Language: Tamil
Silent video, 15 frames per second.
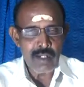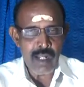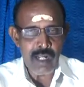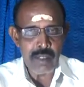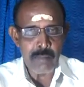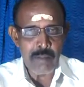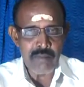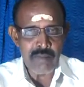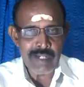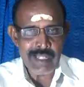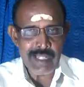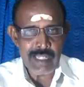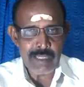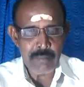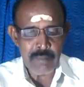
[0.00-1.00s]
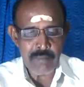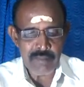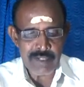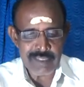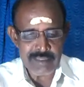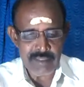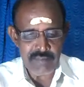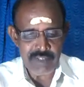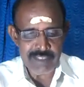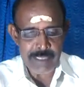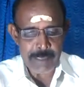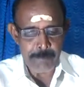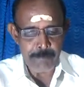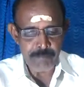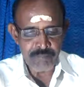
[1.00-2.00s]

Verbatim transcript: ராகு பகவானை கேது பகவானை தவிர்த்து